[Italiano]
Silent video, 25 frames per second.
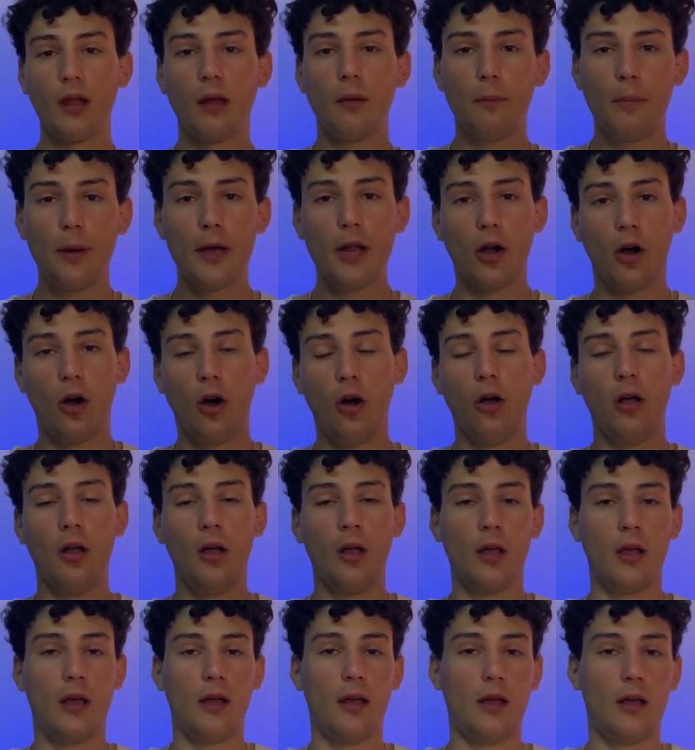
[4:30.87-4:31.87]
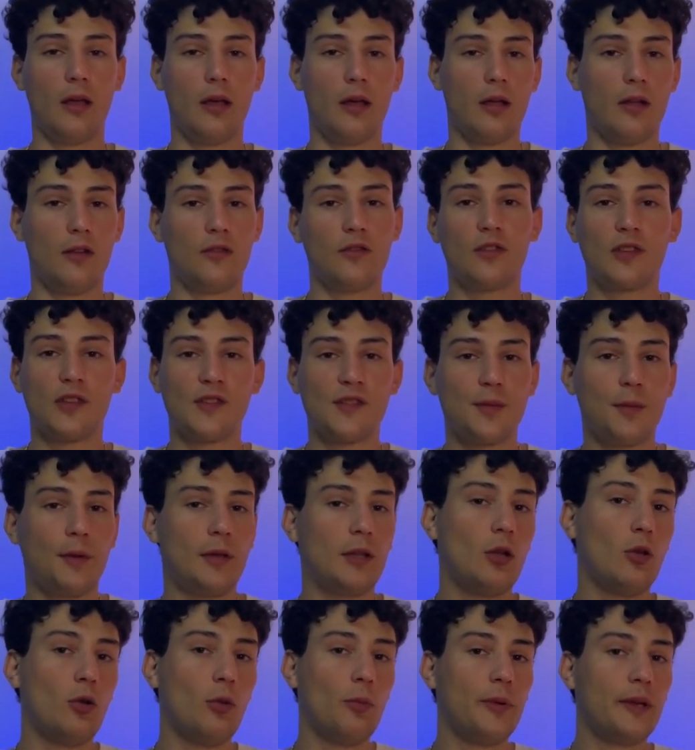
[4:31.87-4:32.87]
però eh,
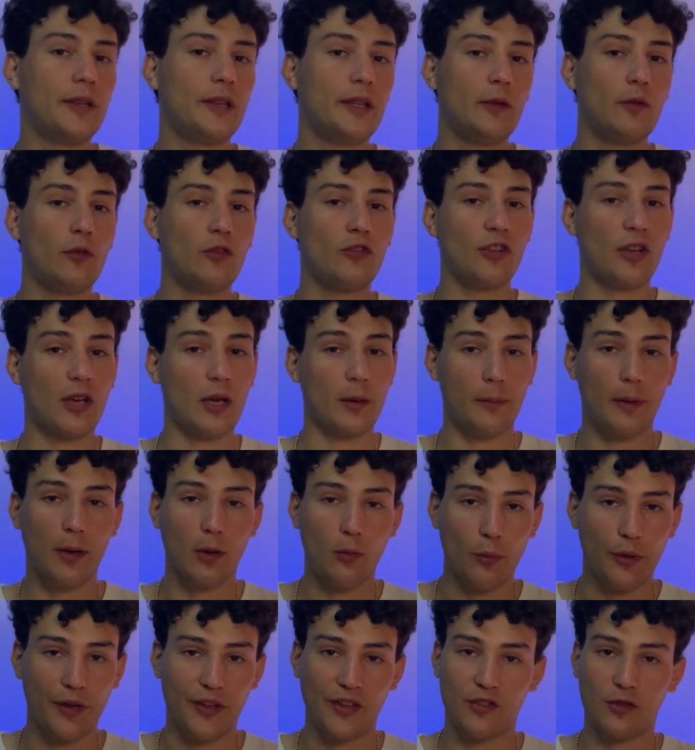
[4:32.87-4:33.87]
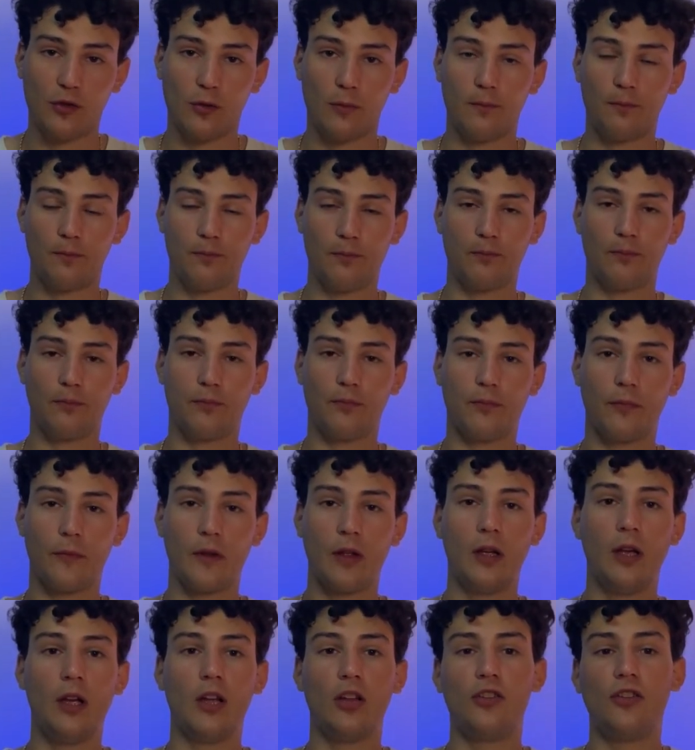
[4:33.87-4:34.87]
sostanzialmente l'obiettivo sarebbe questo.
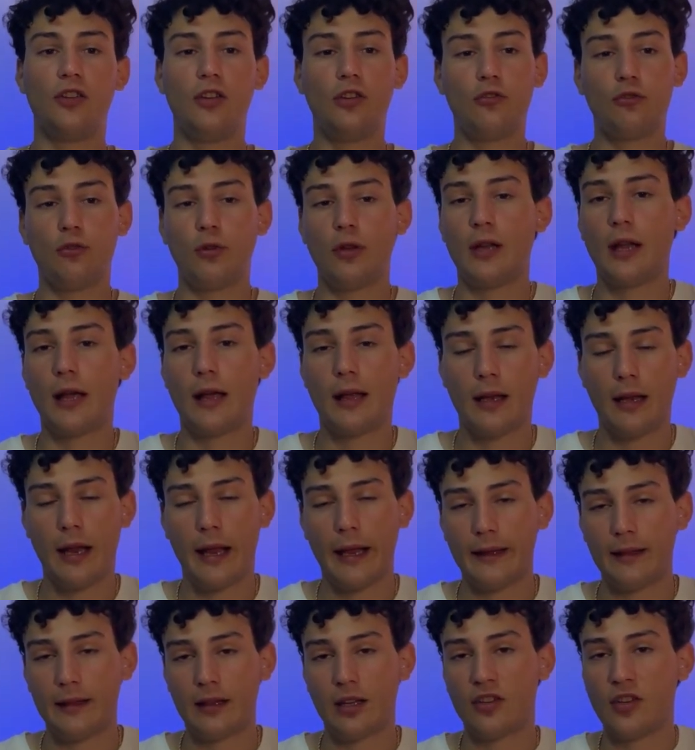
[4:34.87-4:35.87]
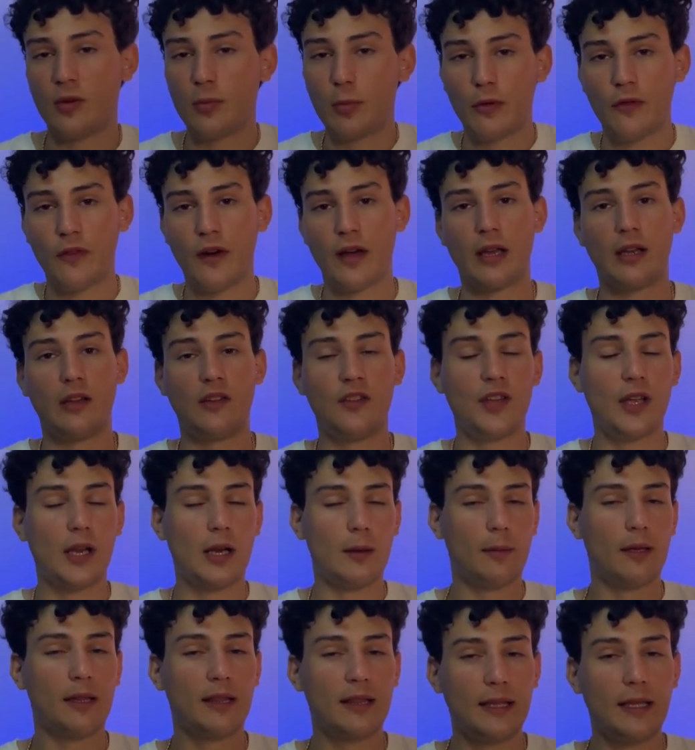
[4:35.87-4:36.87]
L'insulina lenta si può fare sia la
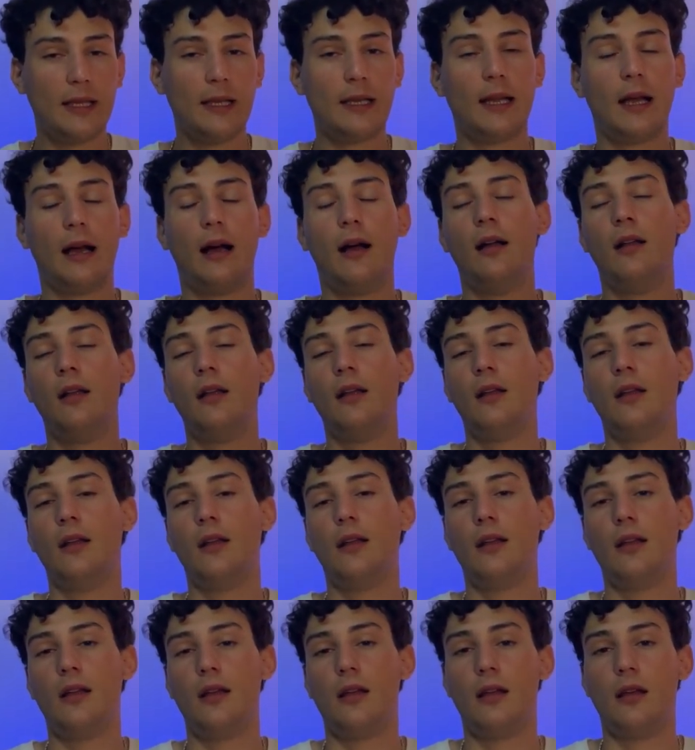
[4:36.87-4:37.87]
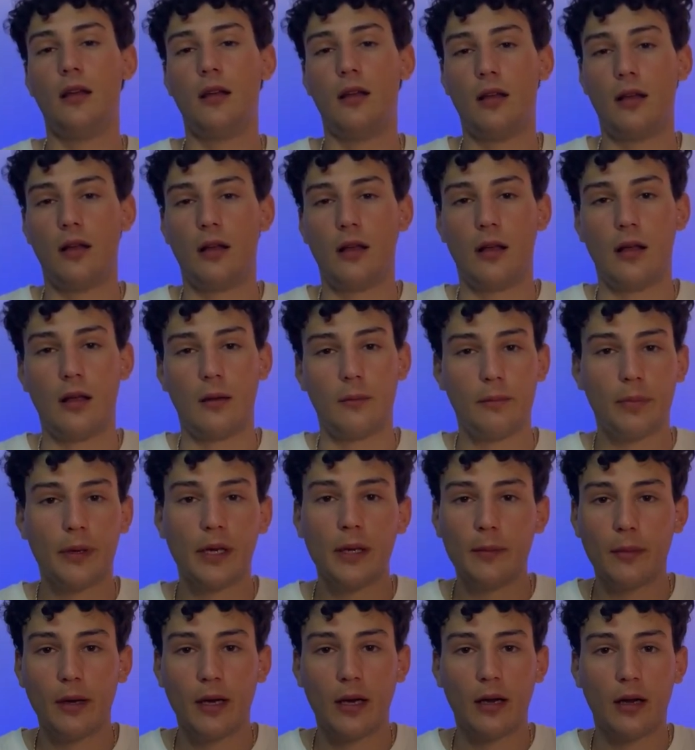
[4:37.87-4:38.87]
mattina eh,
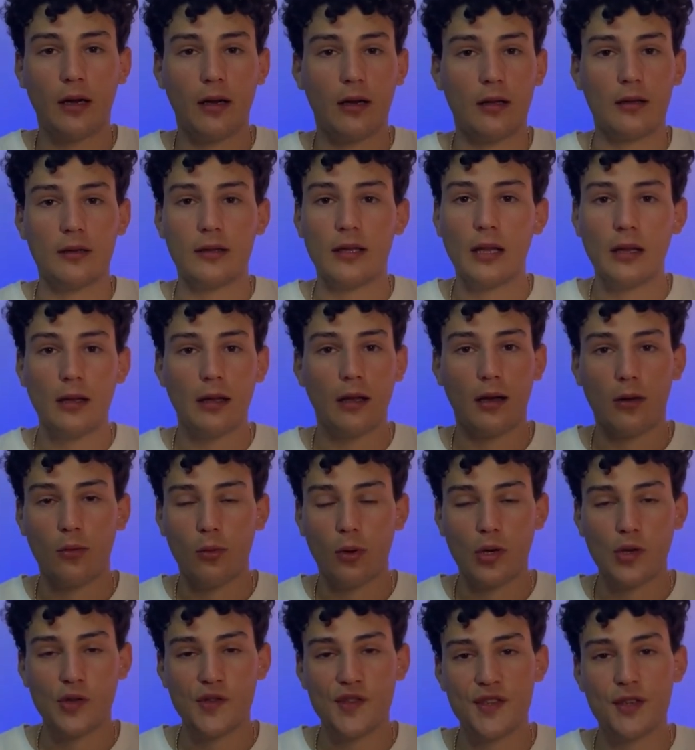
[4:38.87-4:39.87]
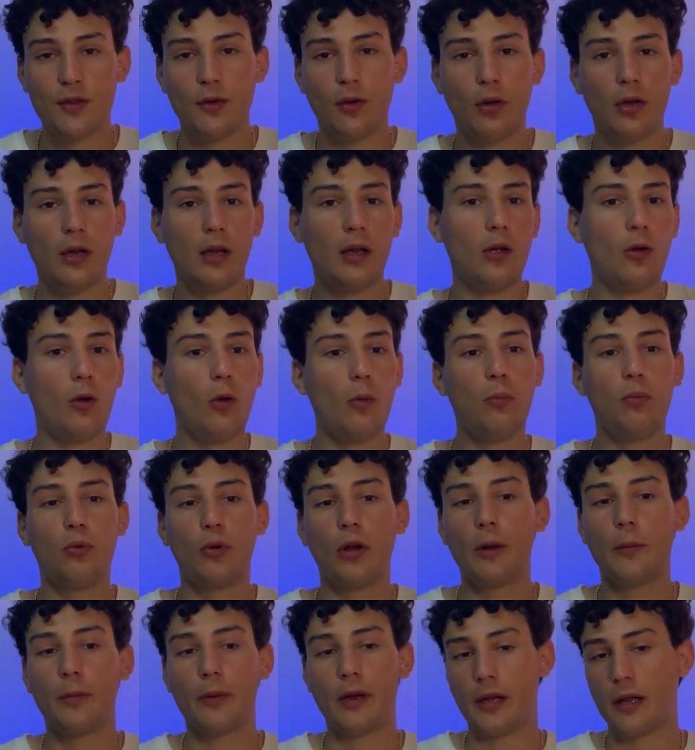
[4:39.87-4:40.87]
prima della colazione
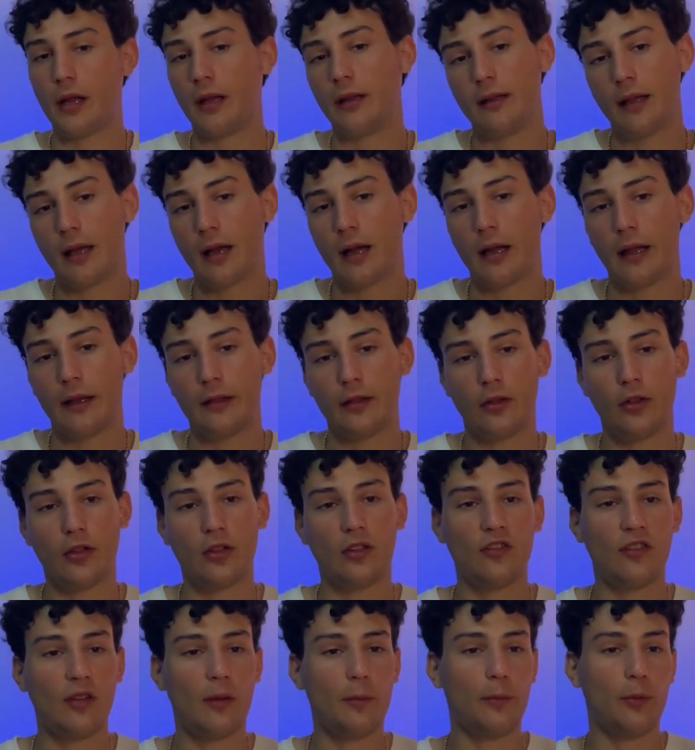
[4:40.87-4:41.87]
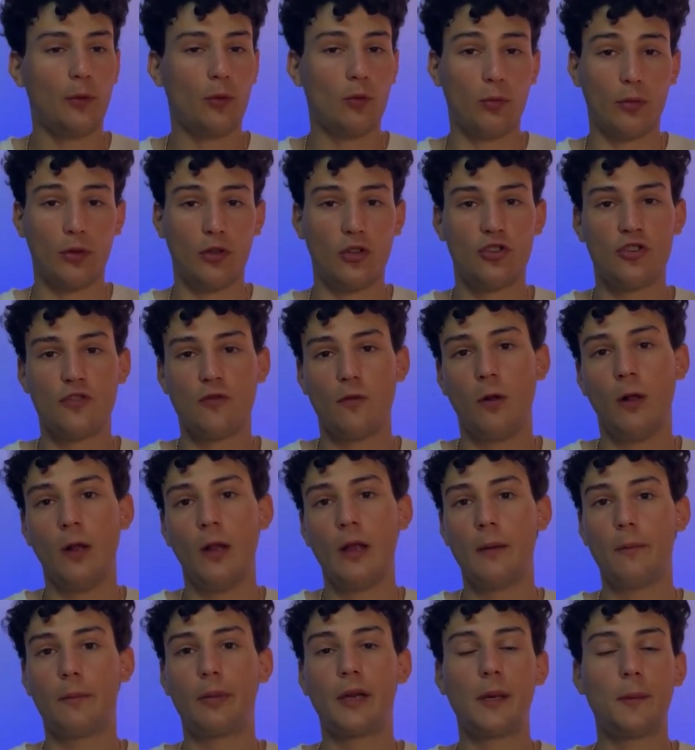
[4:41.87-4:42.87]
oppure prima di andare a letto. Io ad esempio, come dicevo,
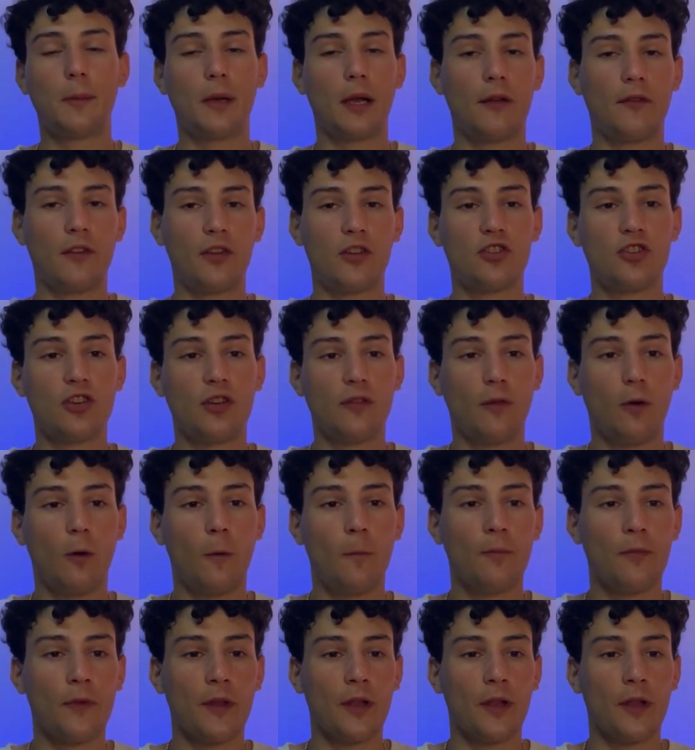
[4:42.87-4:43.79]
prima la facevo,